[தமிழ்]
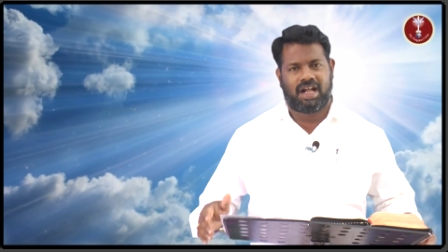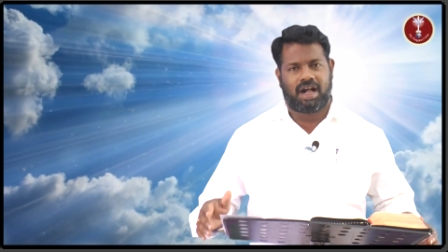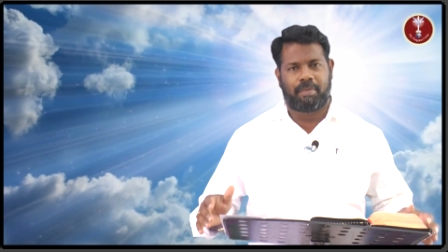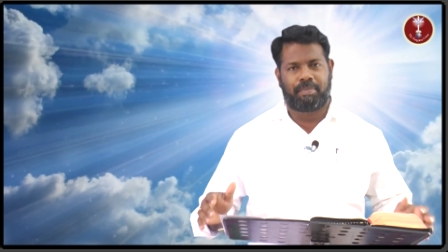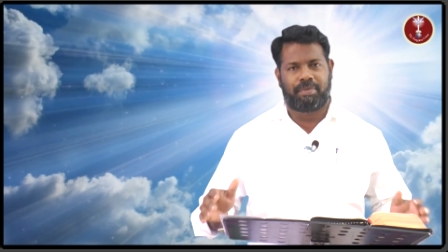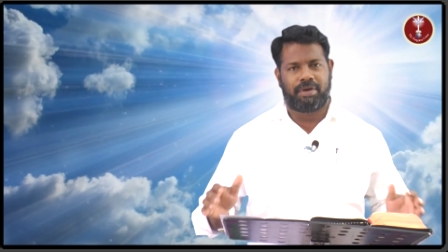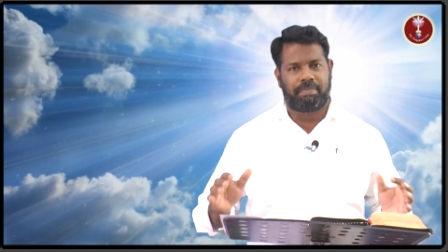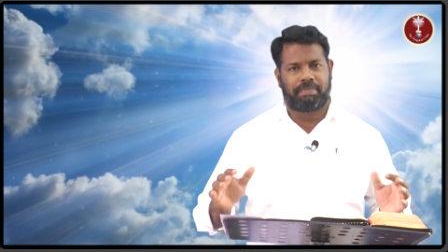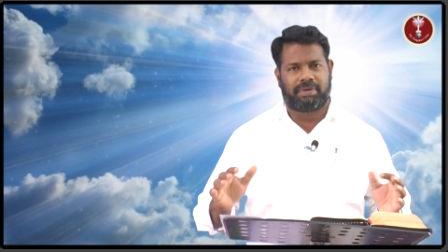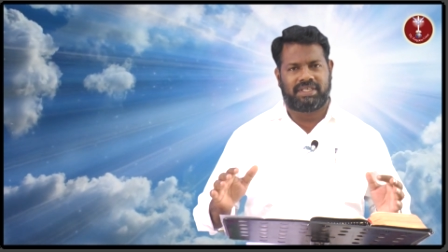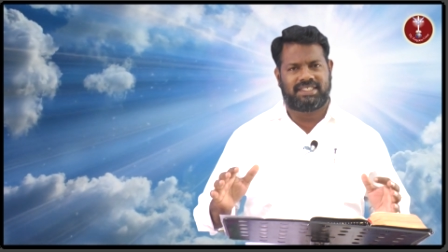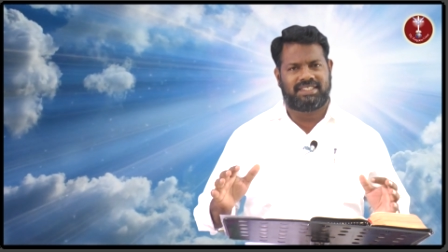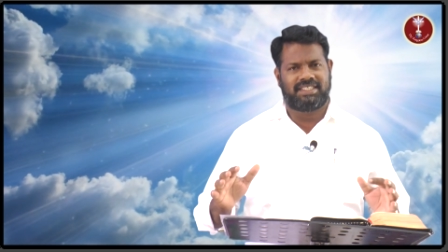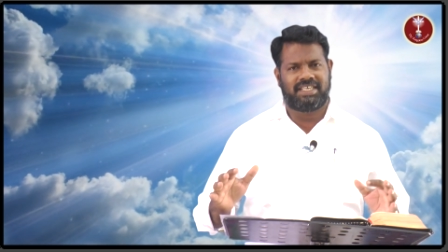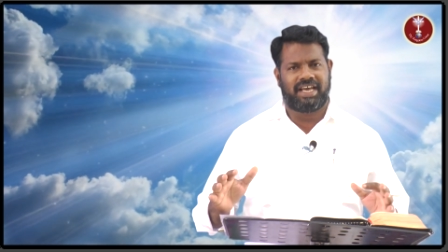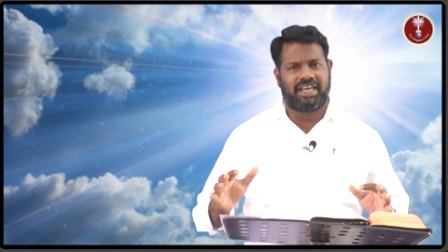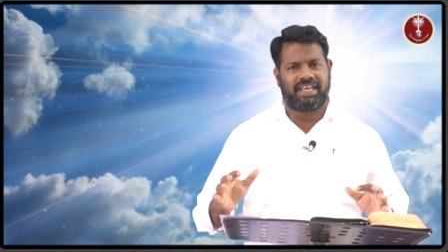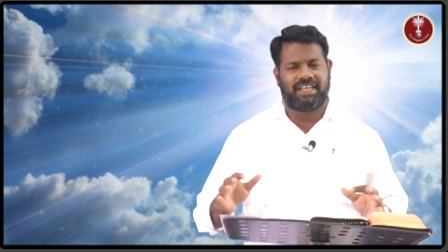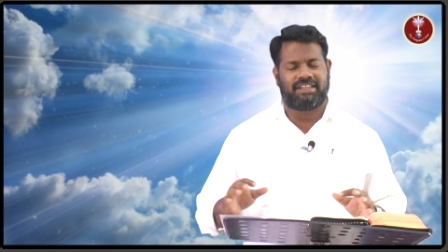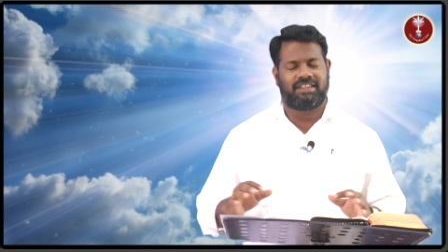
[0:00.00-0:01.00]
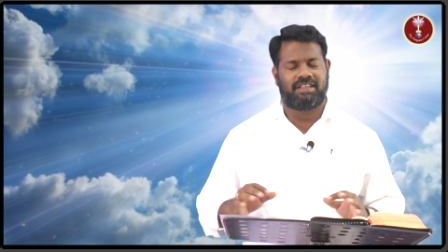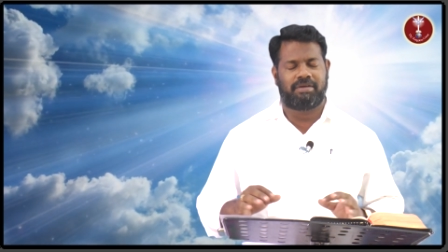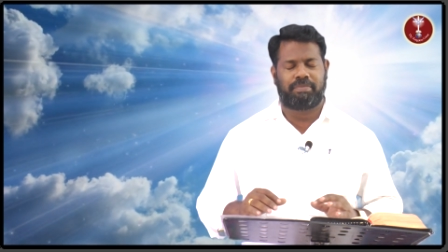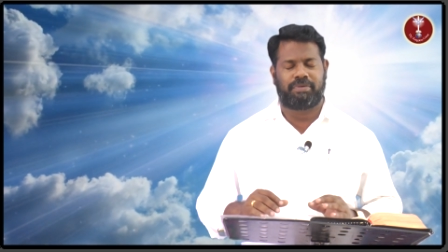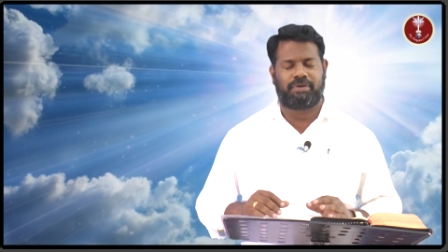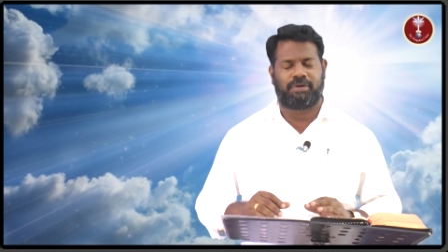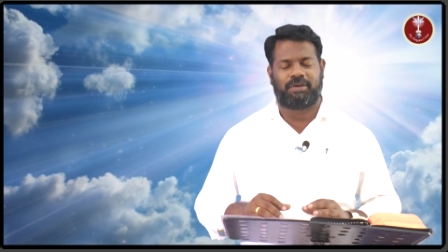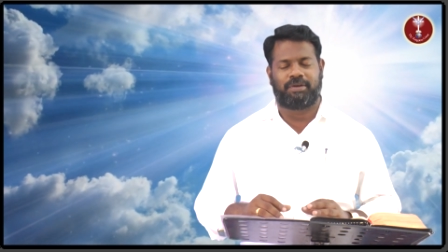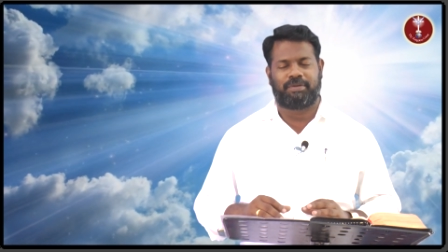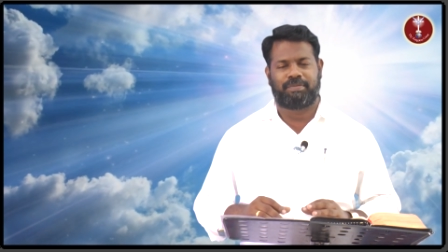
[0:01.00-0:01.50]
அப்படி பசியாக
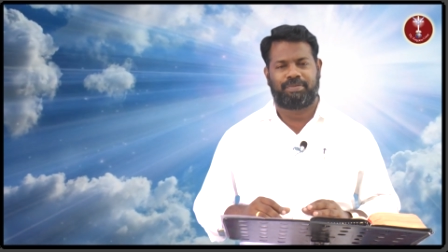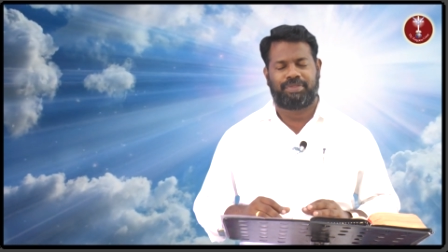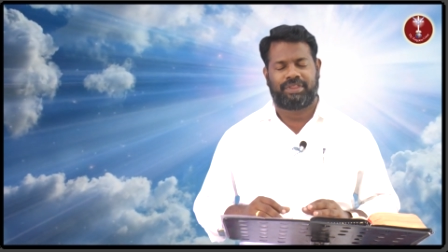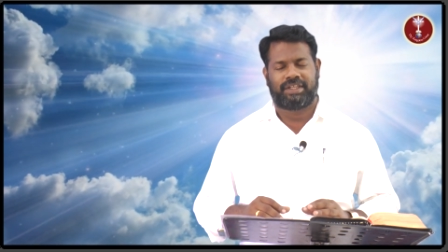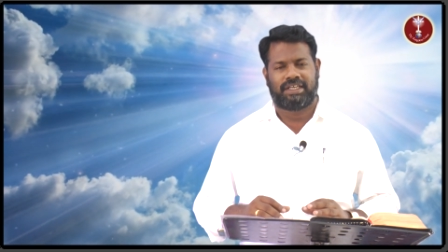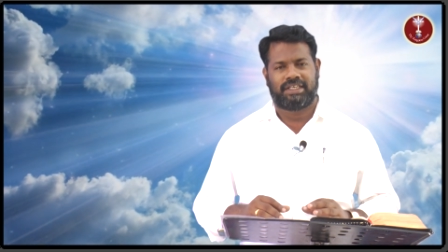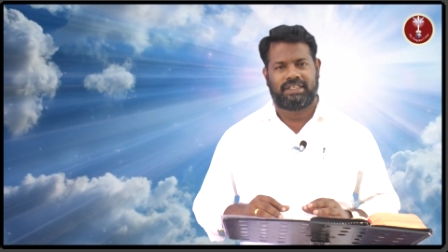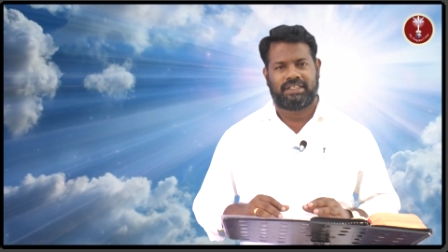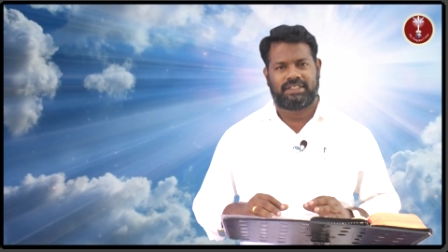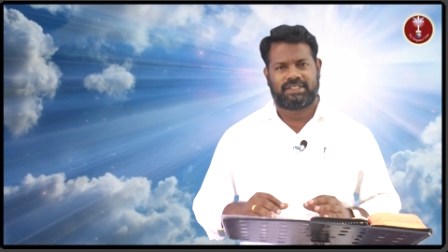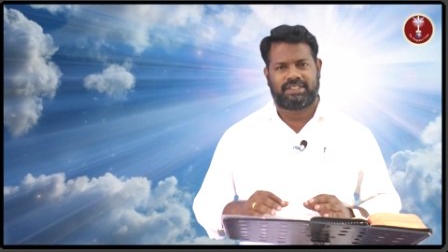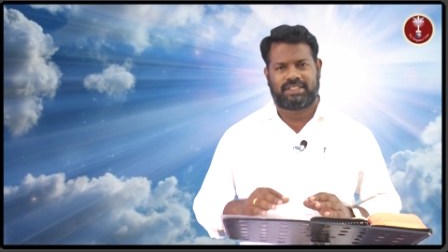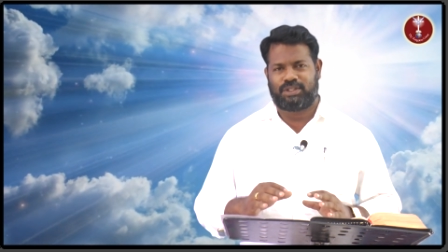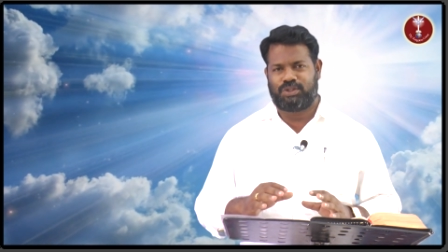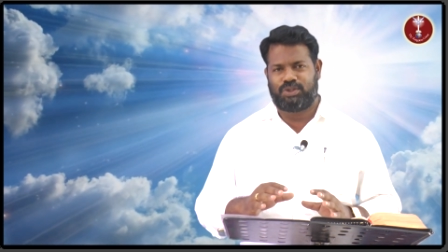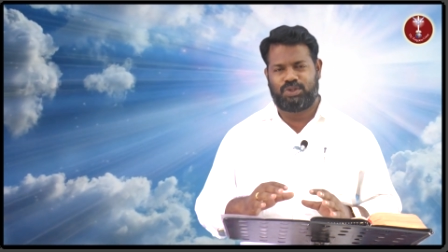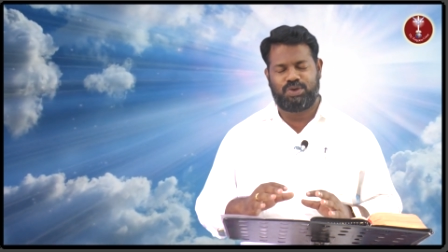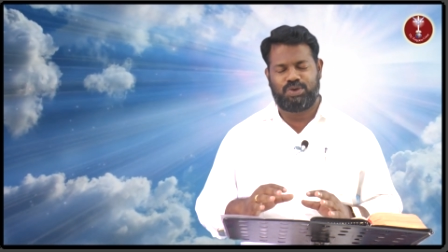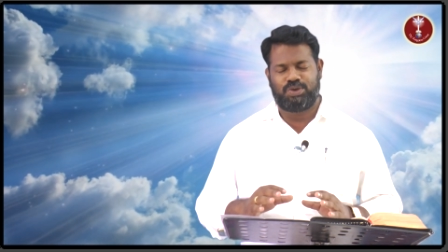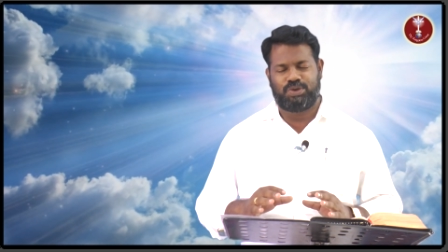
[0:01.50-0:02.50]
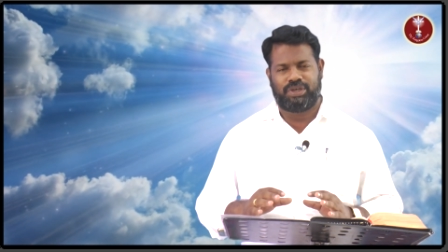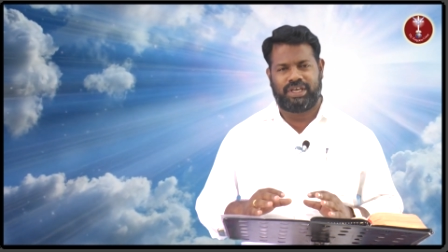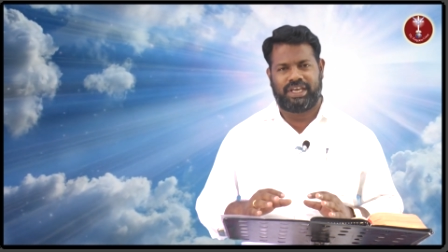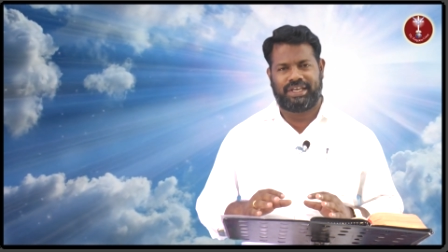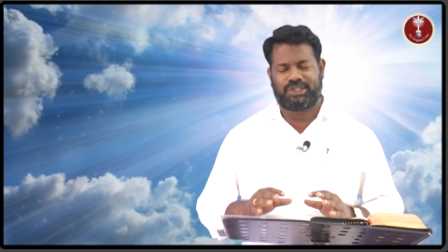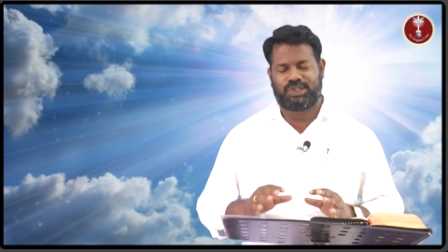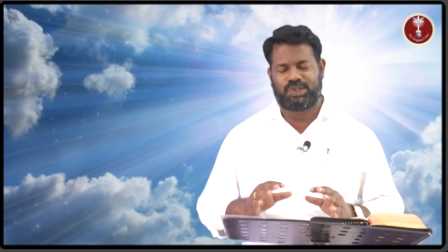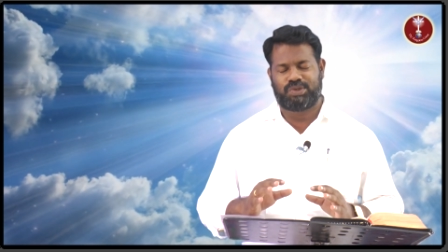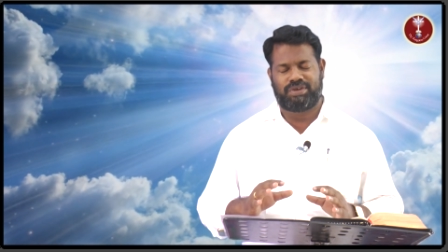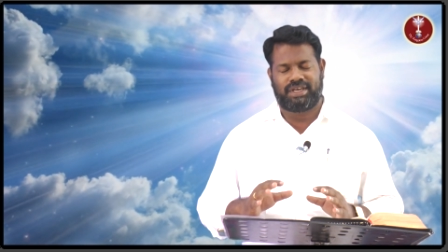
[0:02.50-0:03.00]
இருந்தப்போ சத்ரு
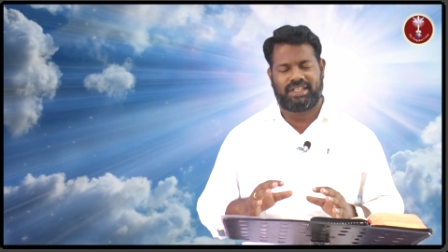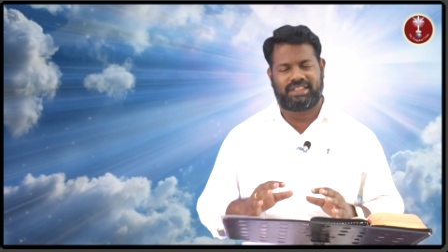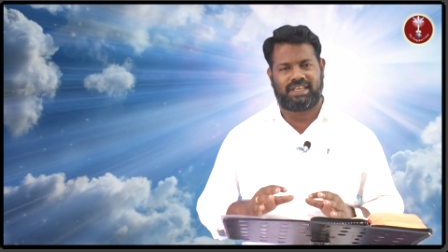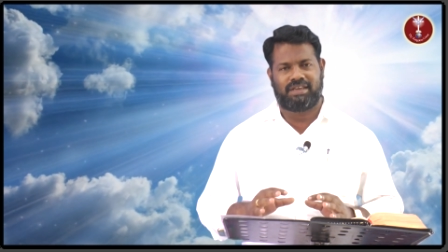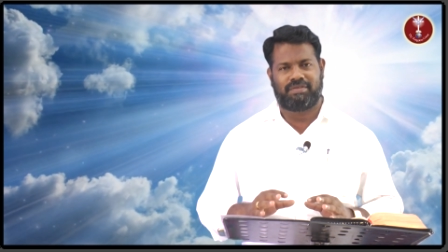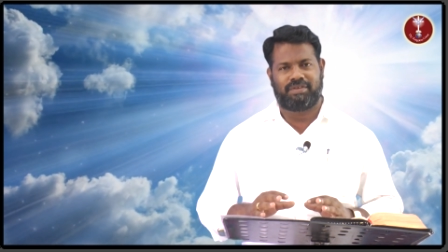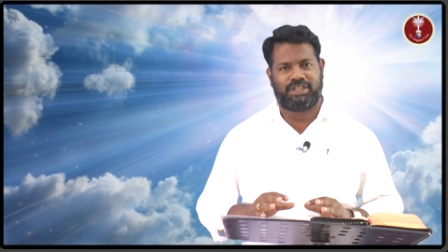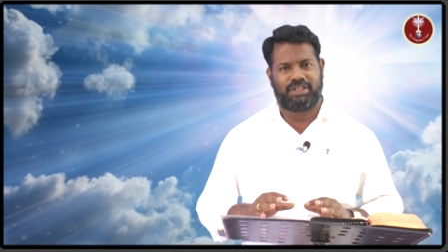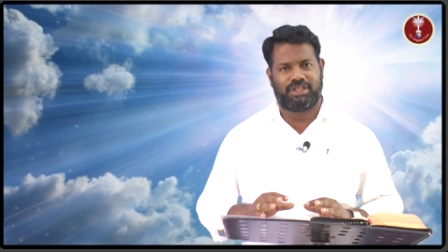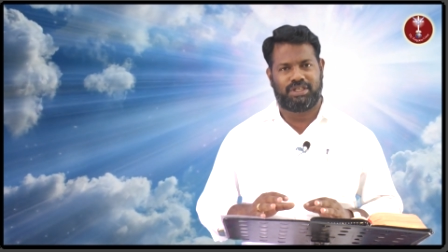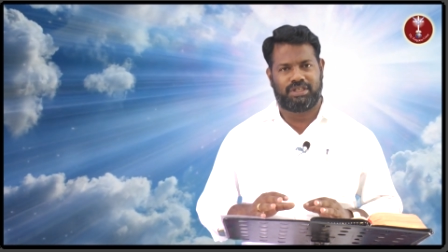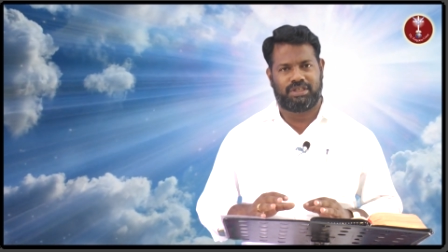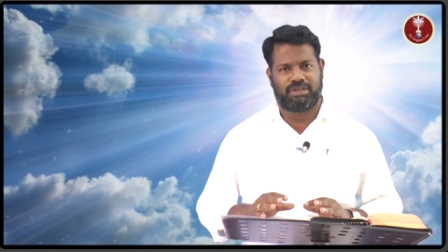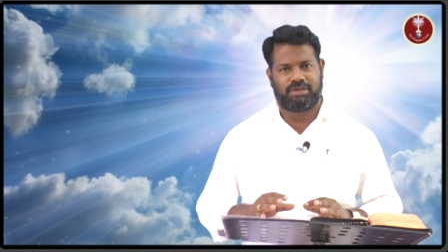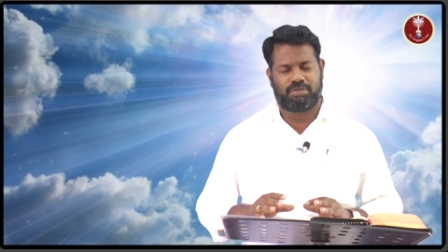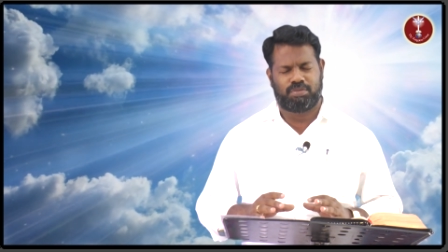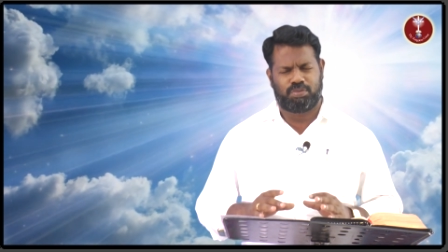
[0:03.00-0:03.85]
இயேசுவிடத்தில் வந்து